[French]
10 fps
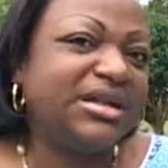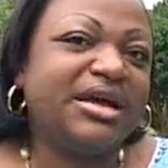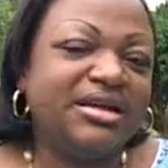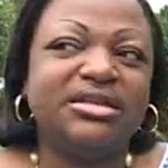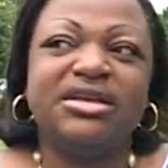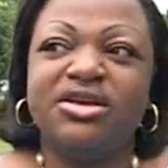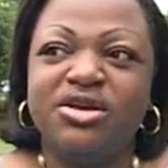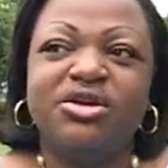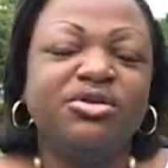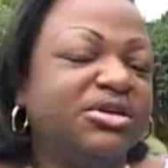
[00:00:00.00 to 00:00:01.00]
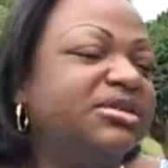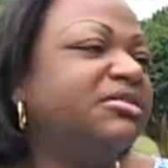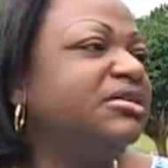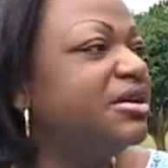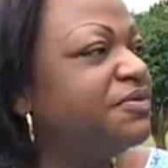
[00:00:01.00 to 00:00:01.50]
s'est arrêté. J'ai
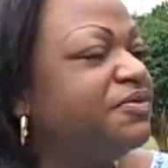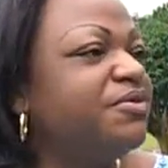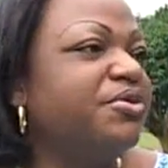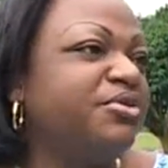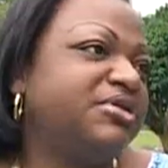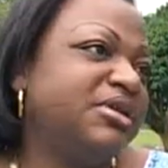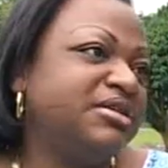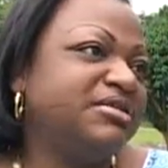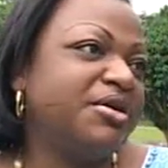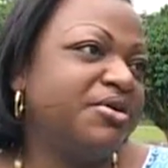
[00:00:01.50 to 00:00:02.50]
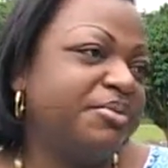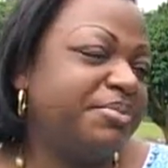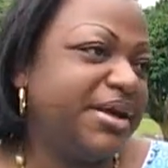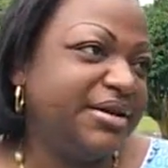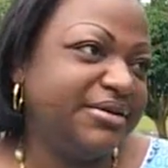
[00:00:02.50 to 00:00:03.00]
dit, il faut que je les
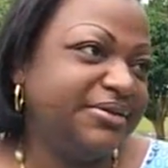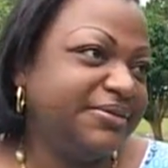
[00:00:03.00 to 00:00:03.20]
accompagne.